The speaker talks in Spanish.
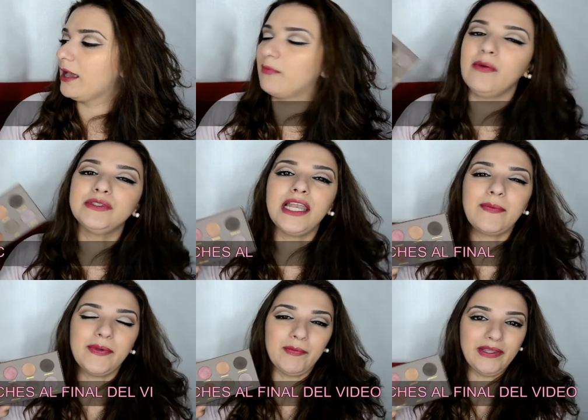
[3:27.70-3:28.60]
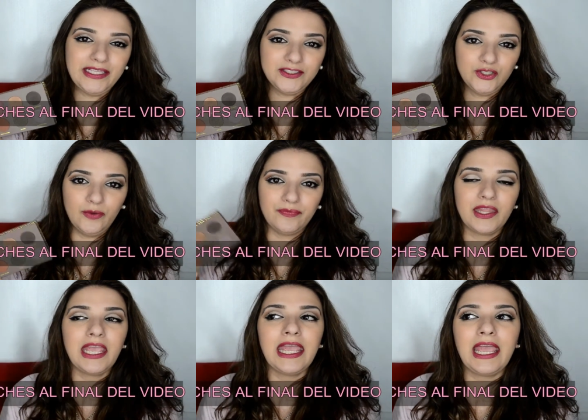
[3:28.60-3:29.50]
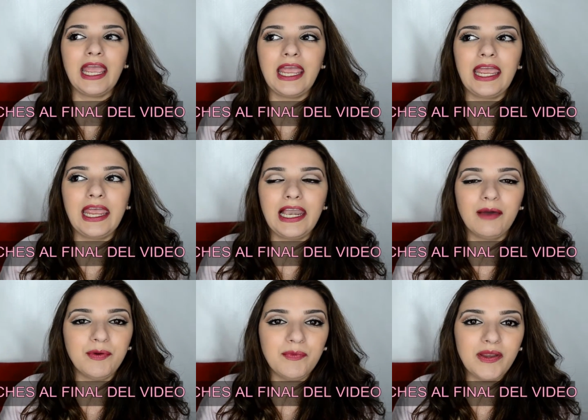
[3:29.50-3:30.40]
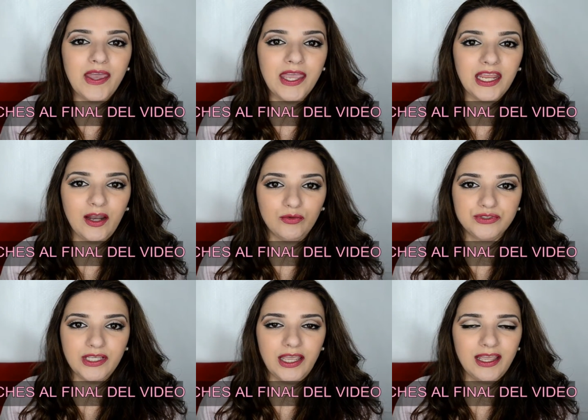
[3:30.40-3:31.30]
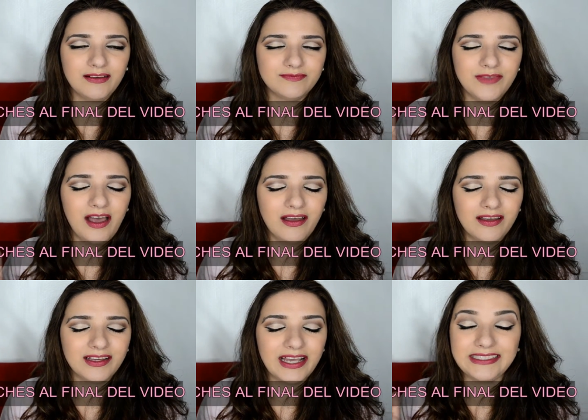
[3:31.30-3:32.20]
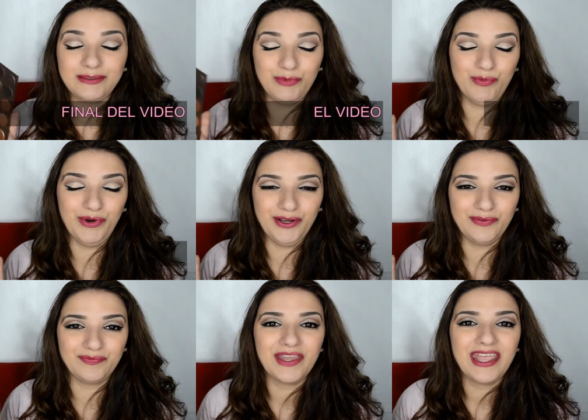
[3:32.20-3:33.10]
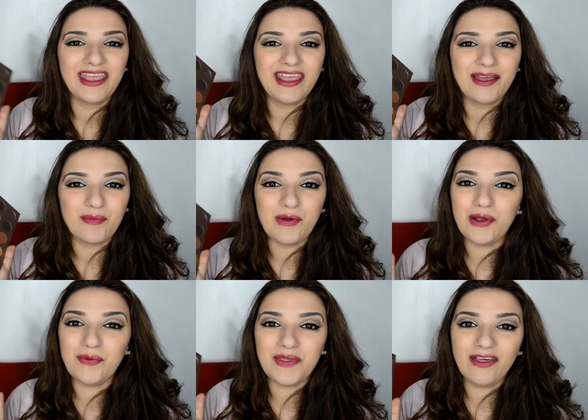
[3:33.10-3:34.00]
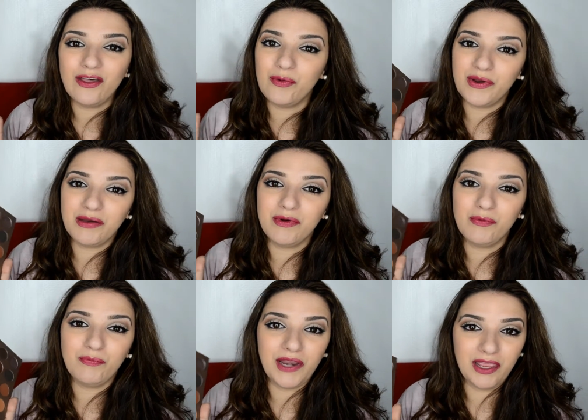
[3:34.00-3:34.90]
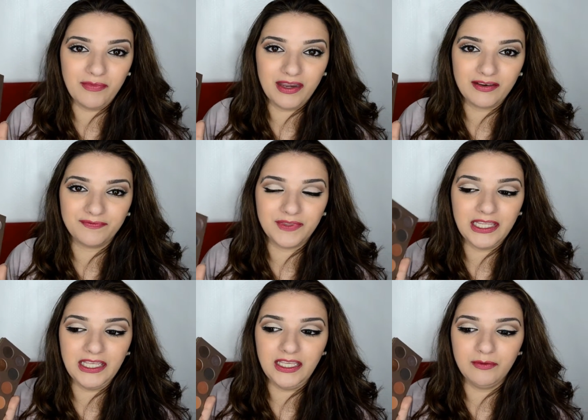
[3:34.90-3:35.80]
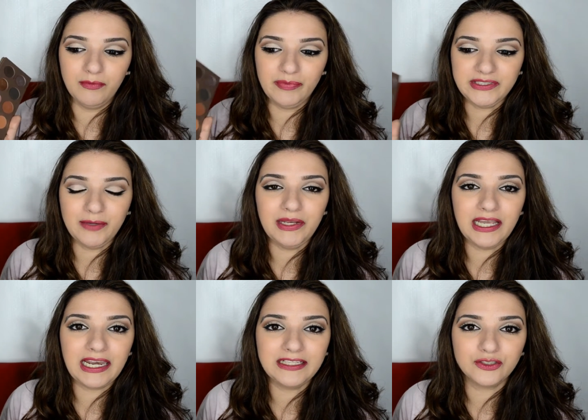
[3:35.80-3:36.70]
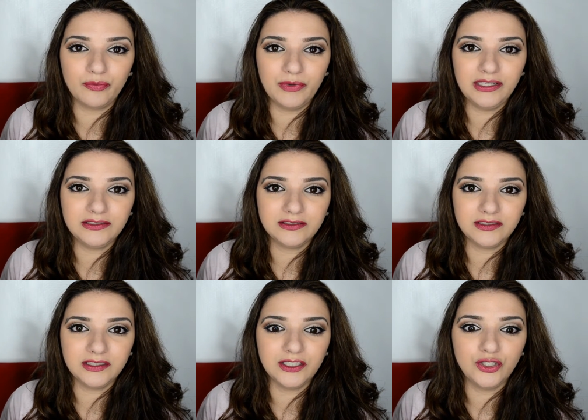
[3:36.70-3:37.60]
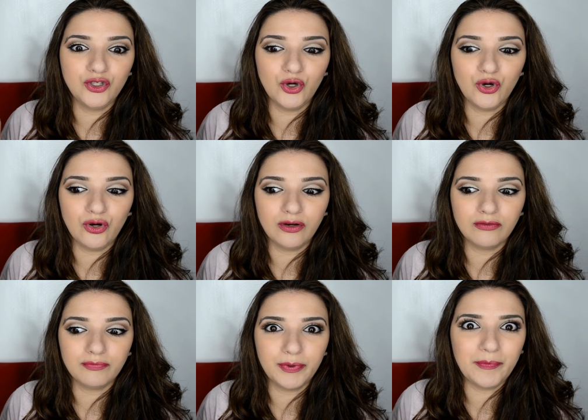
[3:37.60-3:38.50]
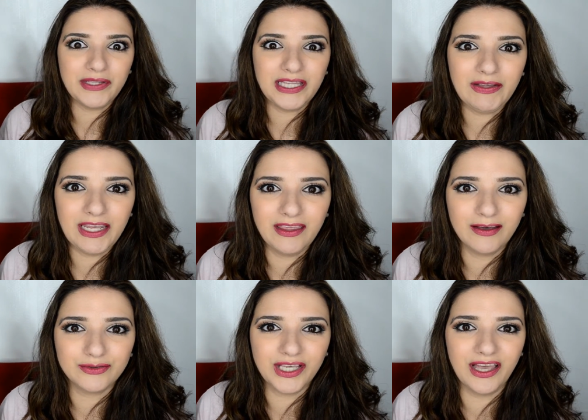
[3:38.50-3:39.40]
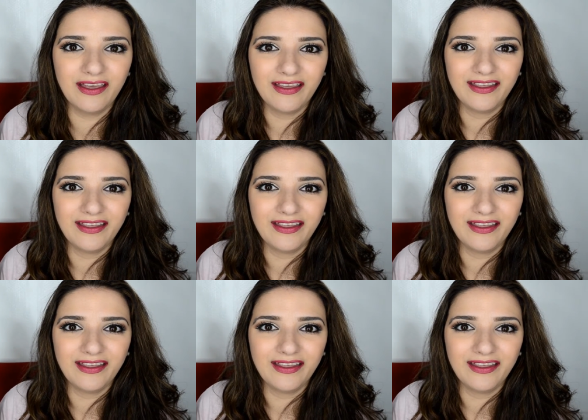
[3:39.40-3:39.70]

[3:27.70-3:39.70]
Vamos a la pigmentación. Eh, la primera vez que la usé, casi me muero. Me había olvidado de ponerme un primer y me empecé a aplicar las sombras y no pigmentaba nada. O sea,